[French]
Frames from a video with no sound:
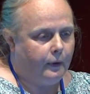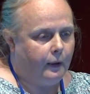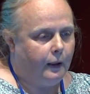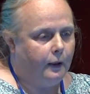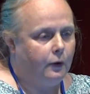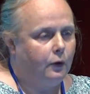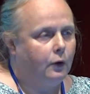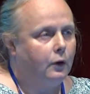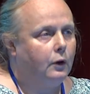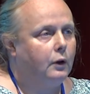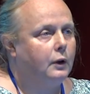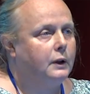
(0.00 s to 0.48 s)

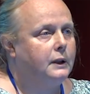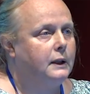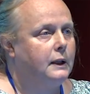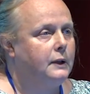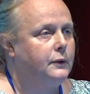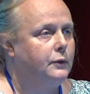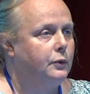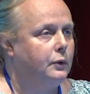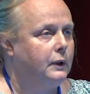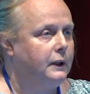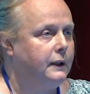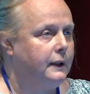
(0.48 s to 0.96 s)
Alors,
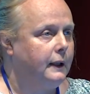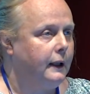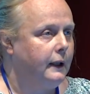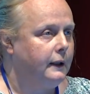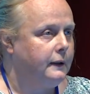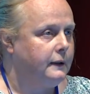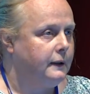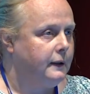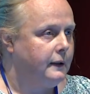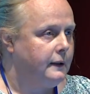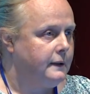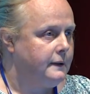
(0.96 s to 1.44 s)
quelles sont les
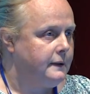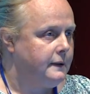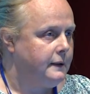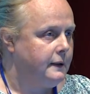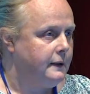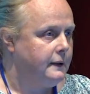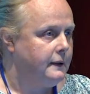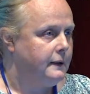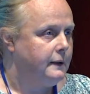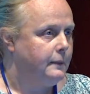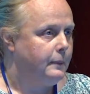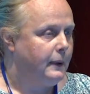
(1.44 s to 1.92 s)

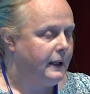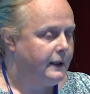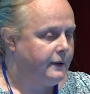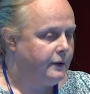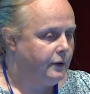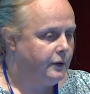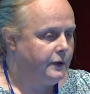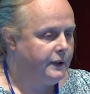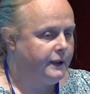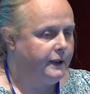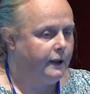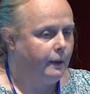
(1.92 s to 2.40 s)
caractéristiques des
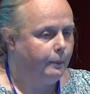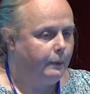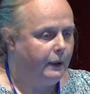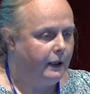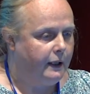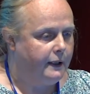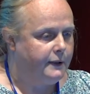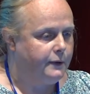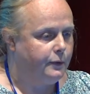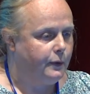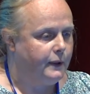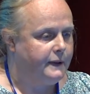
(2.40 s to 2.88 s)
personnes qui
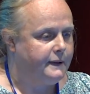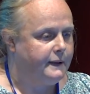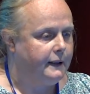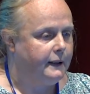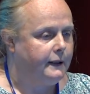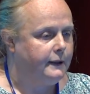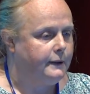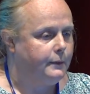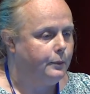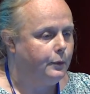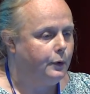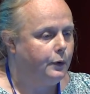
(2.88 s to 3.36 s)
appellent SOS
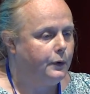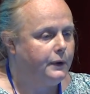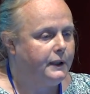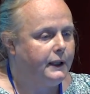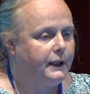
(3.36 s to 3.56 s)
Allaitement